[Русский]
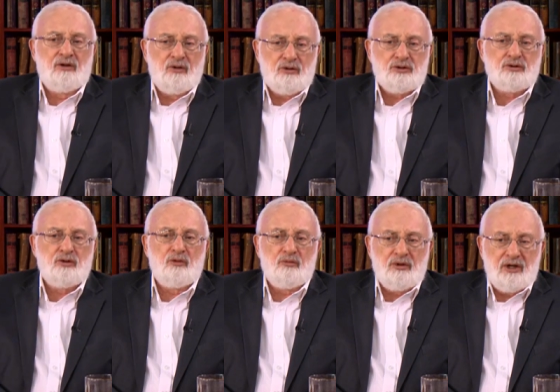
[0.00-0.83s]
то,
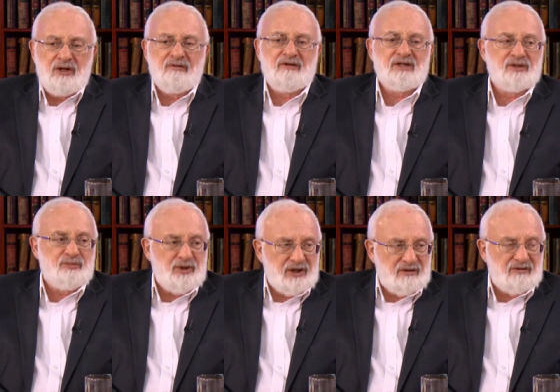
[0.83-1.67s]
что мы
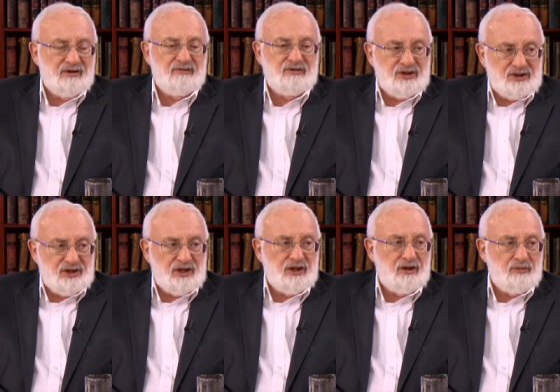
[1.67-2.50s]
воспитываем в
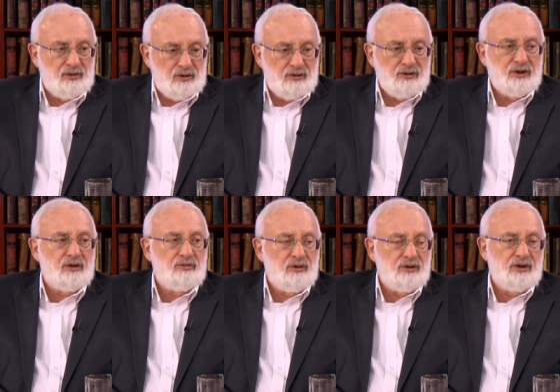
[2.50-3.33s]
течение
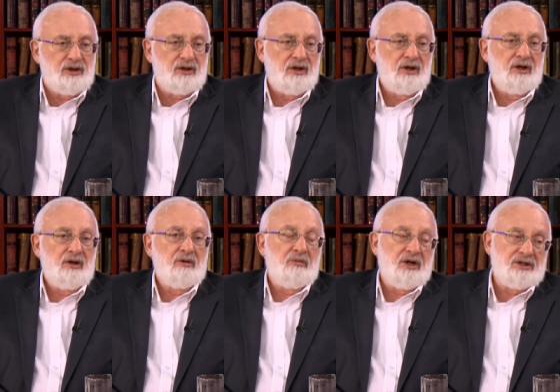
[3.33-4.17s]
многих-многих
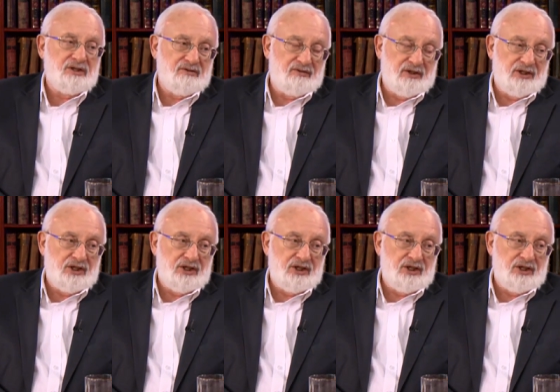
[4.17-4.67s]
месяцев или